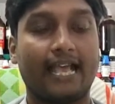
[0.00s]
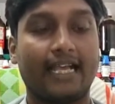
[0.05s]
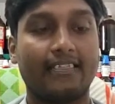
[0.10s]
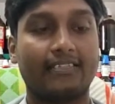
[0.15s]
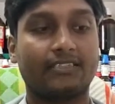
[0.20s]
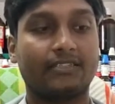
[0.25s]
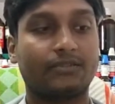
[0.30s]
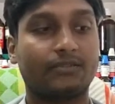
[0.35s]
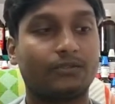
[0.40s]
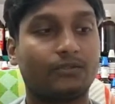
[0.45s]

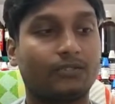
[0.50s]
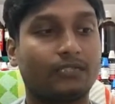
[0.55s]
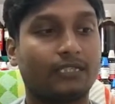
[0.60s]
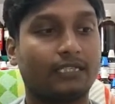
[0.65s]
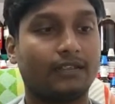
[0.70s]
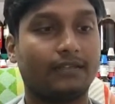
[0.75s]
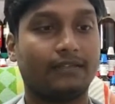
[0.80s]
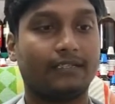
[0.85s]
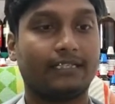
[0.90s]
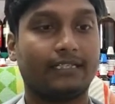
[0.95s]
एक्शन को
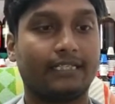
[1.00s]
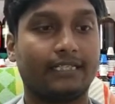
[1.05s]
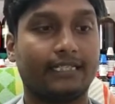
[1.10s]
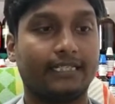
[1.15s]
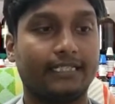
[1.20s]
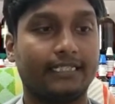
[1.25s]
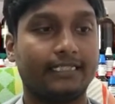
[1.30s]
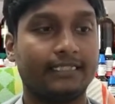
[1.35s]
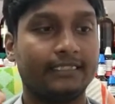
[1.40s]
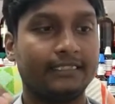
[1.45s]
कवर
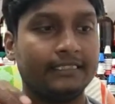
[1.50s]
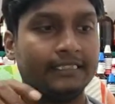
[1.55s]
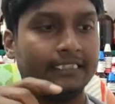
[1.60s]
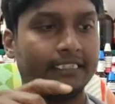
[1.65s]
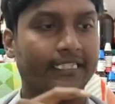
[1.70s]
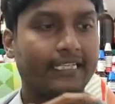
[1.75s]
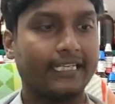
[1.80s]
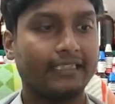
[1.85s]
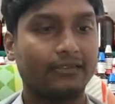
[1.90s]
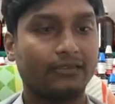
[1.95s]
करेगी
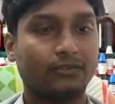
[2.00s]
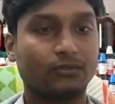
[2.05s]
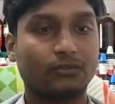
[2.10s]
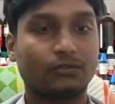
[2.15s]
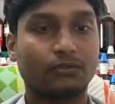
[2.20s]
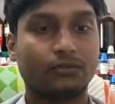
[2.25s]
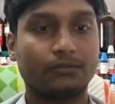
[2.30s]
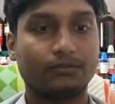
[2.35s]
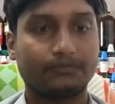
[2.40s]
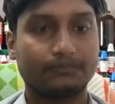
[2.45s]
नेक्स्ट
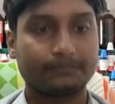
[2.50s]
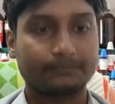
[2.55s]
दोस्तों